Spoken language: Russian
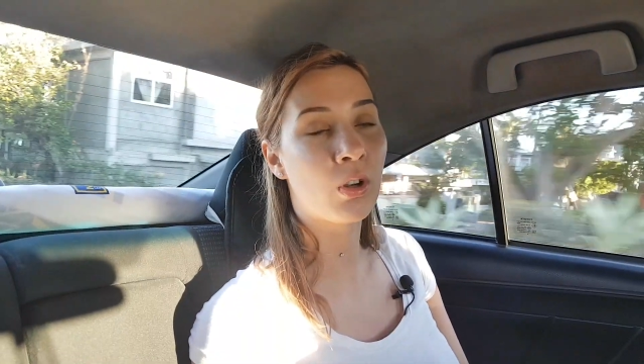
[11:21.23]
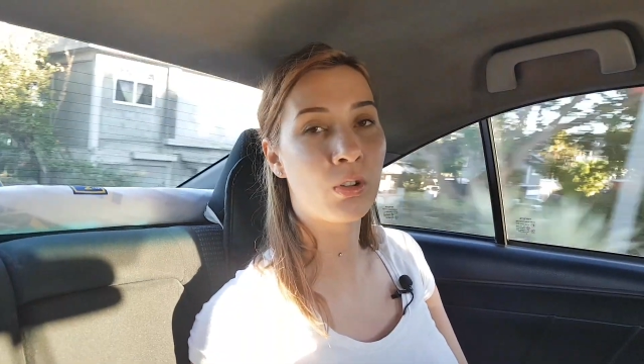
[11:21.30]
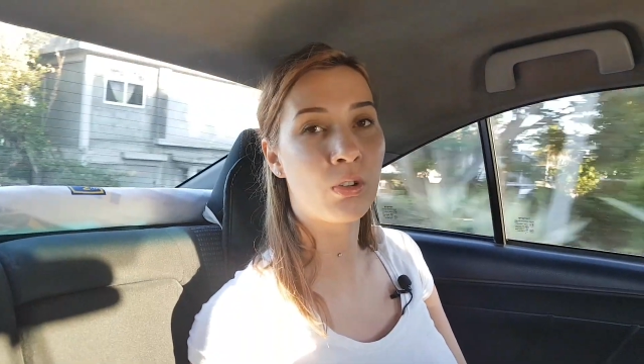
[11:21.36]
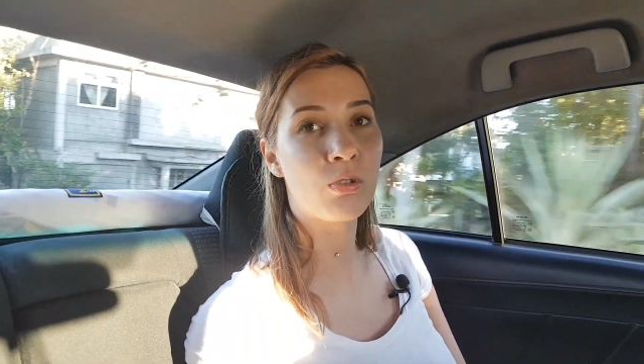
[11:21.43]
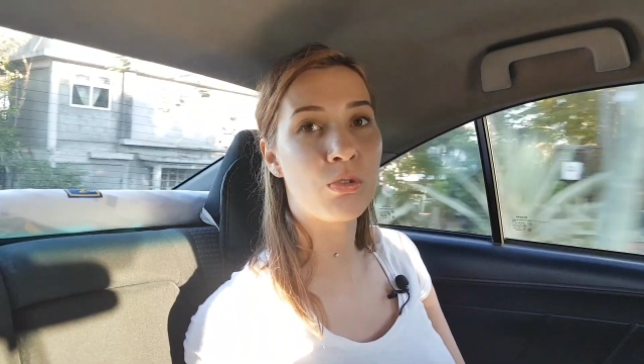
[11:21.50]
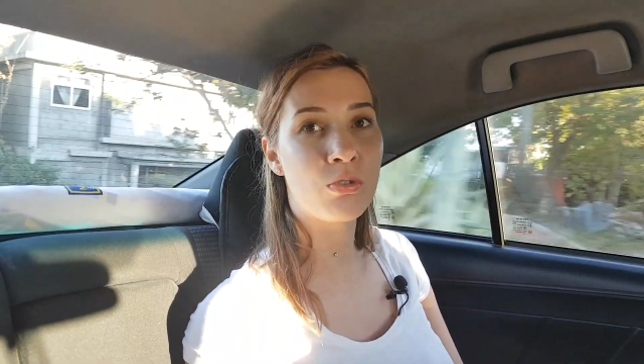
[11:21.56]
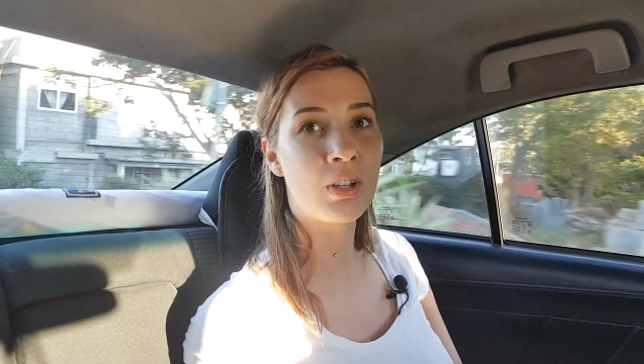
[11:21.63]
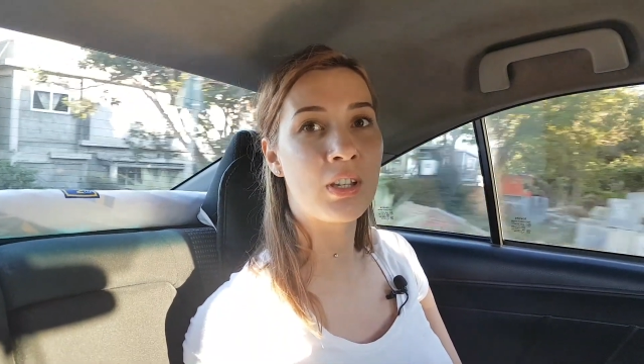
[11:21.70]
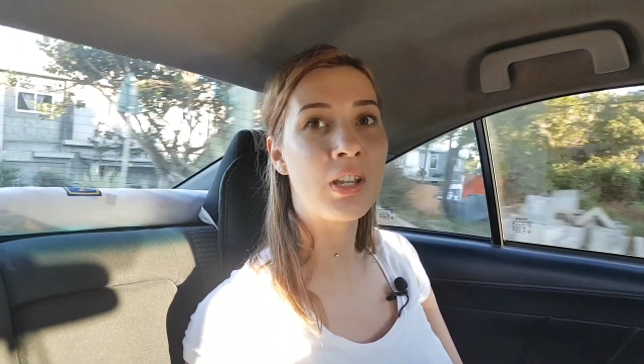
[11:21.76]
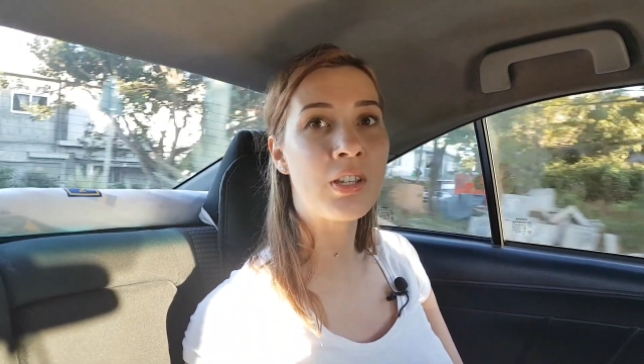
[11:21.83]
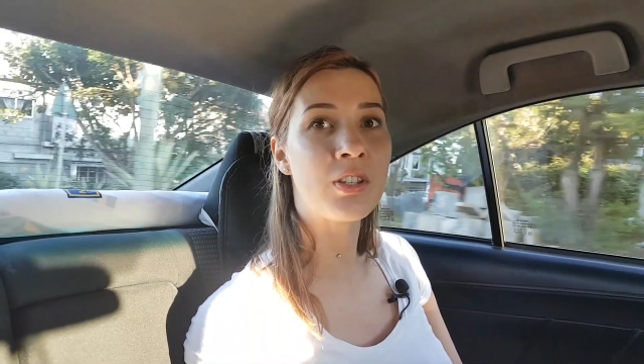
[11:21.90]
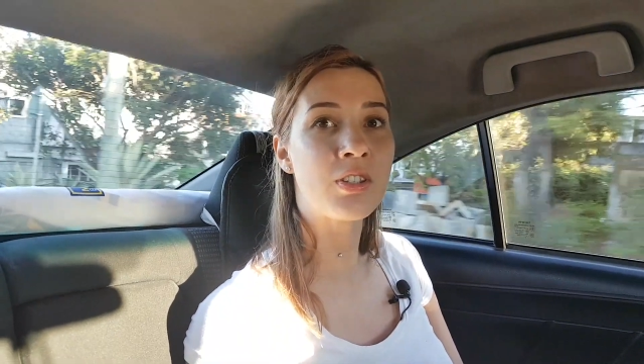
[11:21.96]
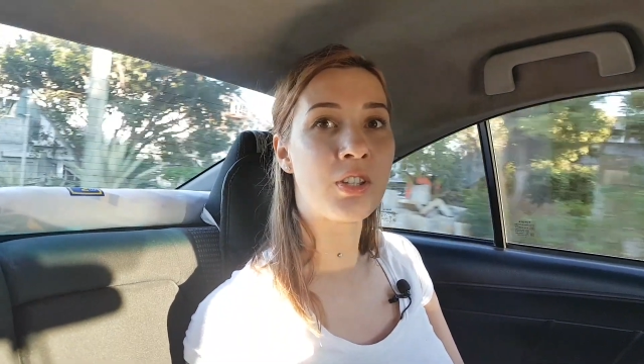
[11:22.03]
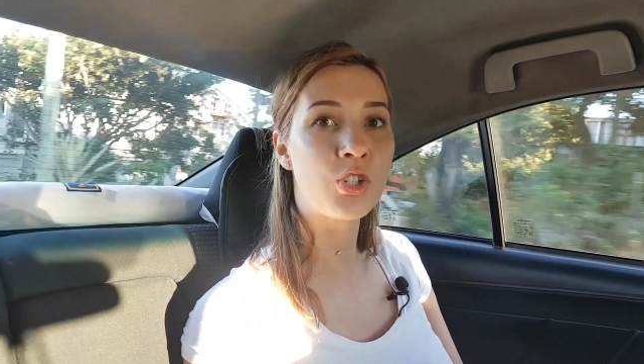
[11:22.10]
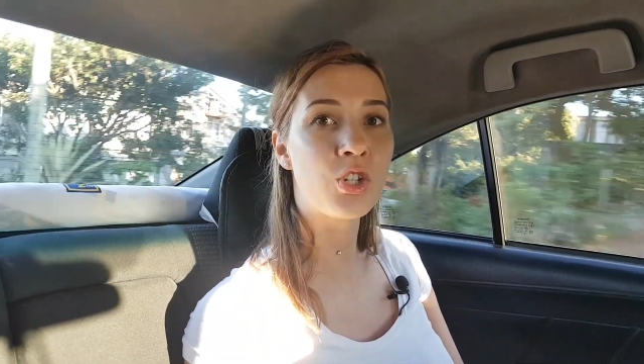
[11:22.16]
который сюда
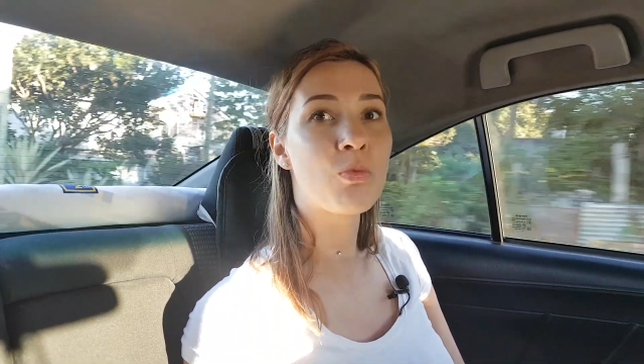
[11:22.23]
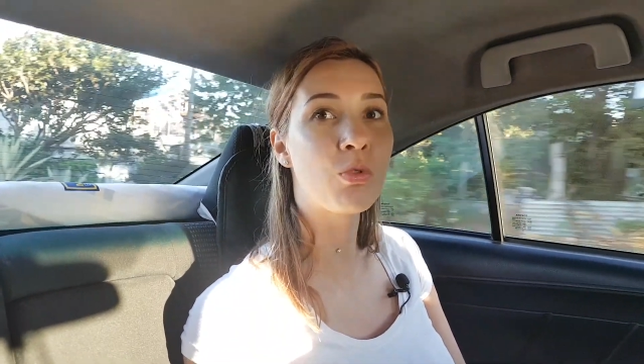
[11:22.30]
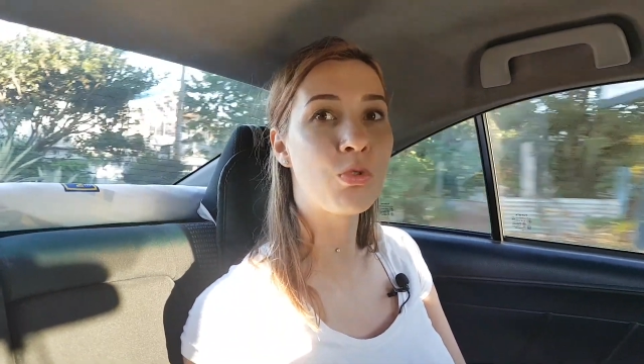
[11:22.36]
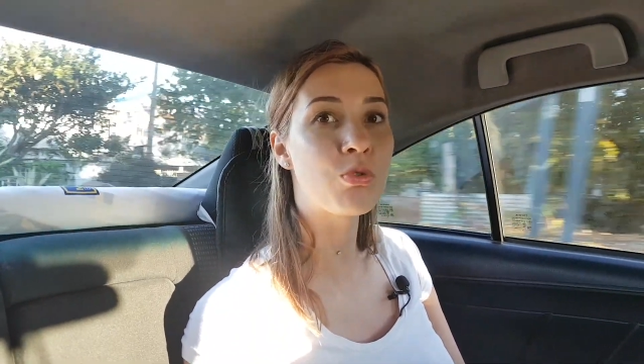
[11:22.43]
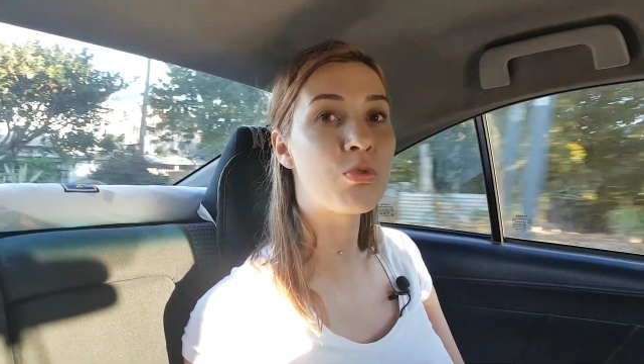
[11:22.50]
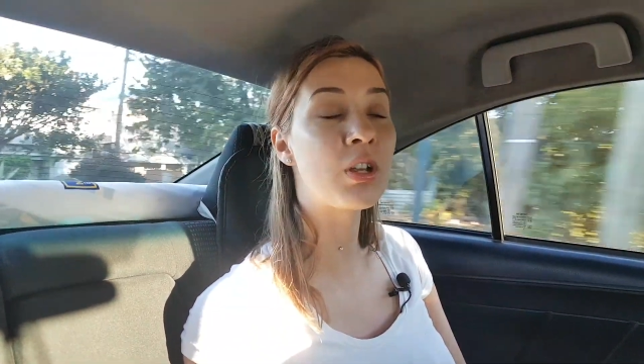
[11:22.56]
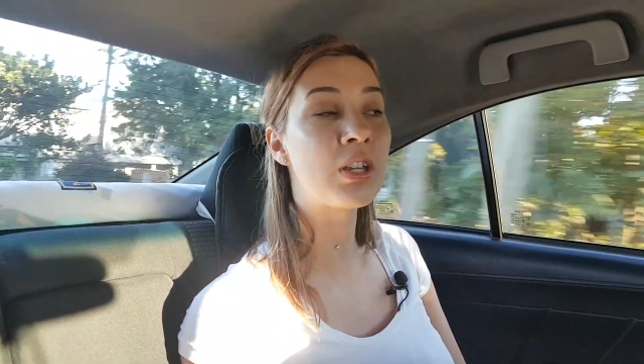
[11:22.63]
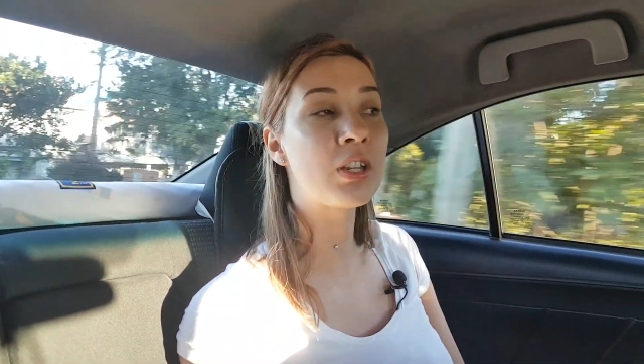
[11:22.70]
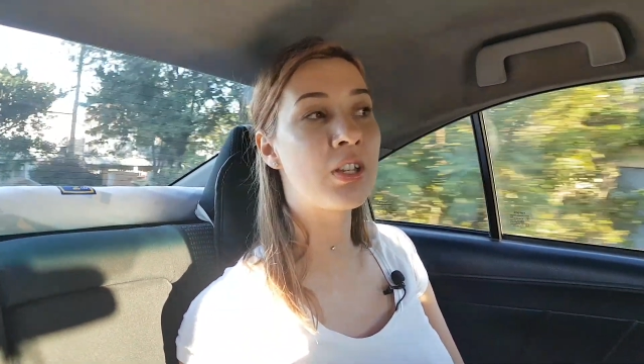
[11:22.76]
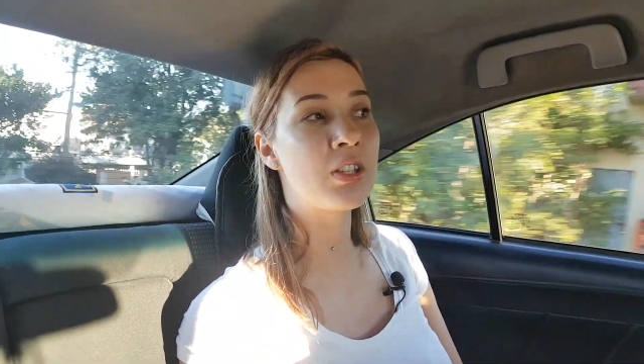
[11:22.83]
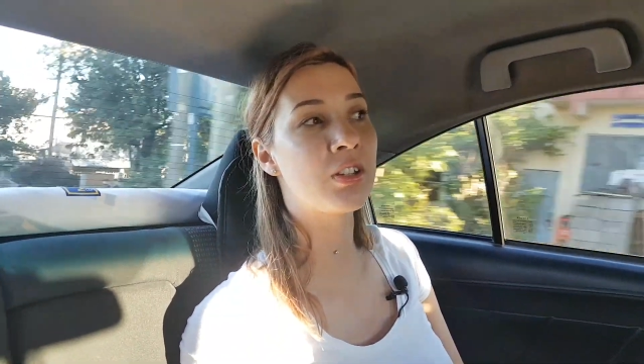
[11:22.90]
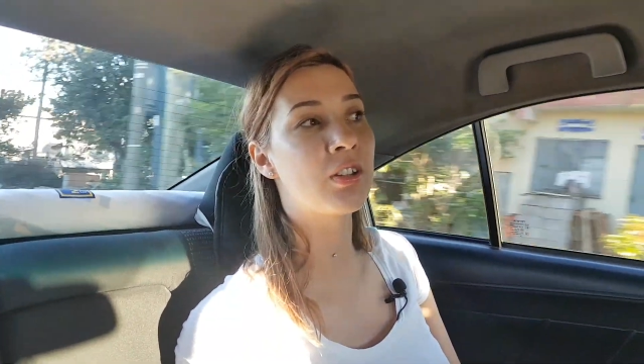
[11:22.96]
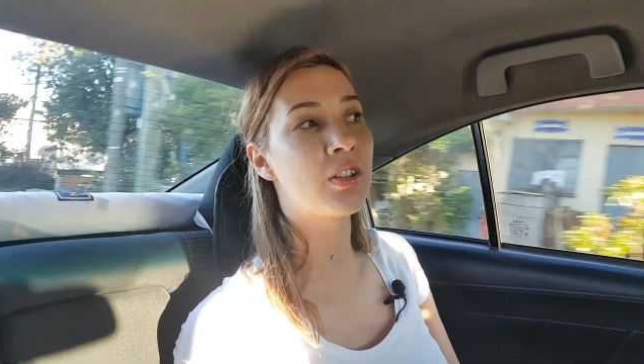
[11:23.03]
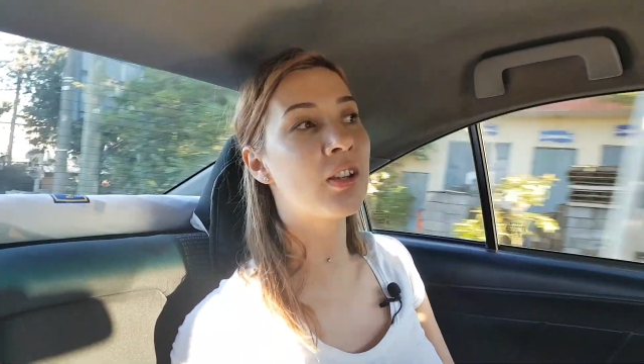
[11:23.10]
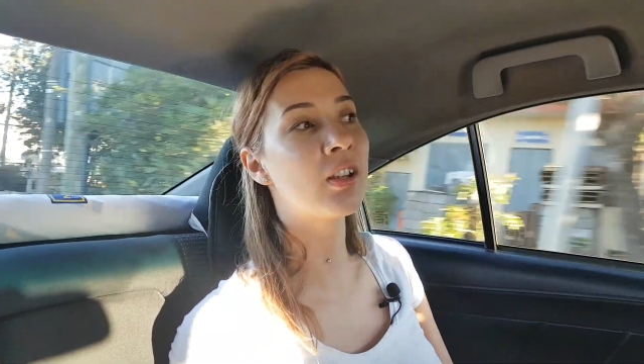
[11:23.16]
едет, зачем он сюда
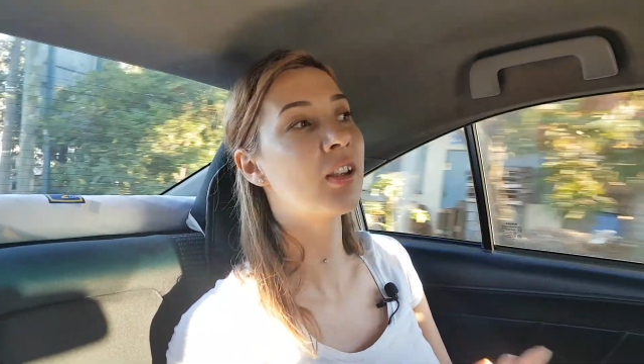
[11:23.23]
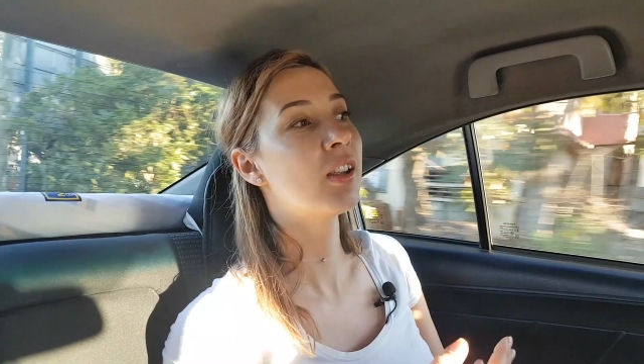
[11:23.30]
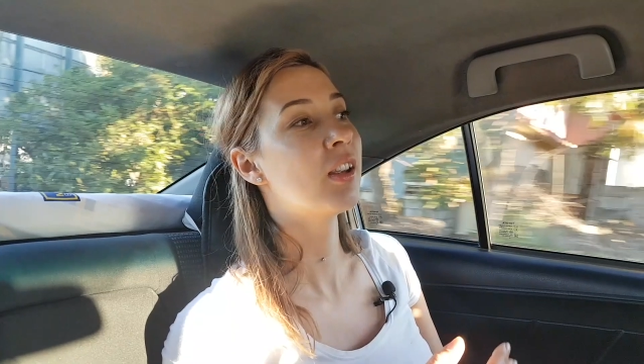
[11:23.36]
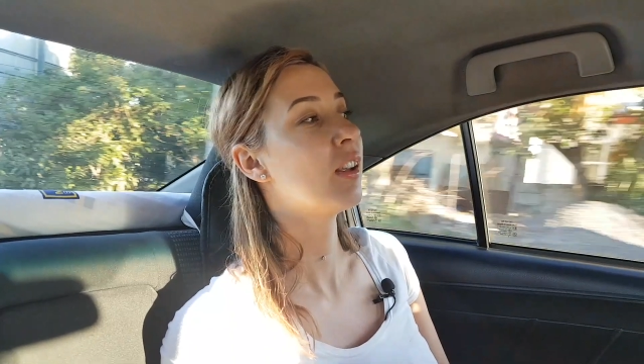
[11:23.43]
едет, да?